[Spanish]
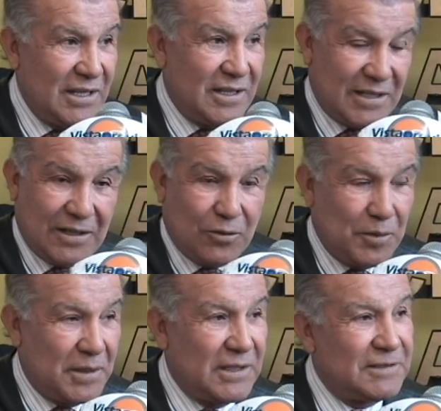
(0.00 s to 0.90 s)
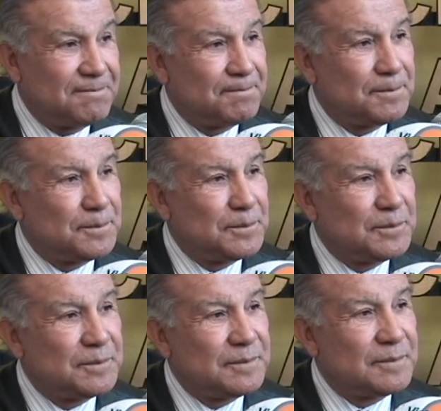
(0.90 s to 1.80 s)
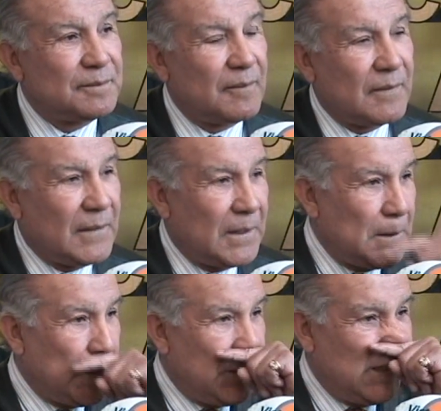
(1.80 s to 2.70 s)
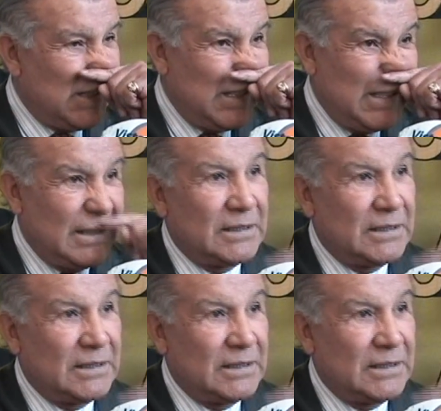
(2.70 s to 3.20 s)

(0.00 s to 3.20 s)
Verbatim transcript: Pero, señor José, las metas son cuantificables.